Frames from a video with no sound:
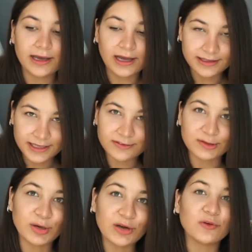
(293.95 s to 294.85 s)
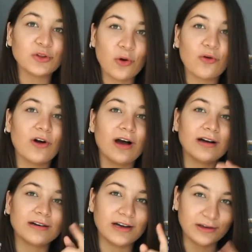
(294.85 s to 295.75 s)
от этого моего нового
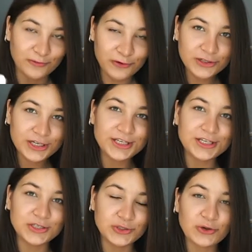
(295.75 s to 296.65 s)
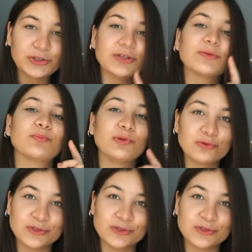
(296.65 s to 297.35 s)
айфона идет плюс